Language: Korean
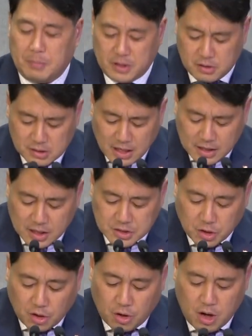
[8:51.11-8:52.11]
피를
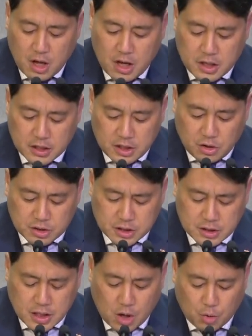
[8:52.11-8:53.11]
따라서
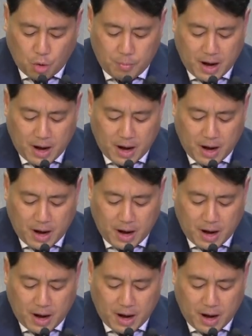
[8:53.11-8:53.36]
이어진다고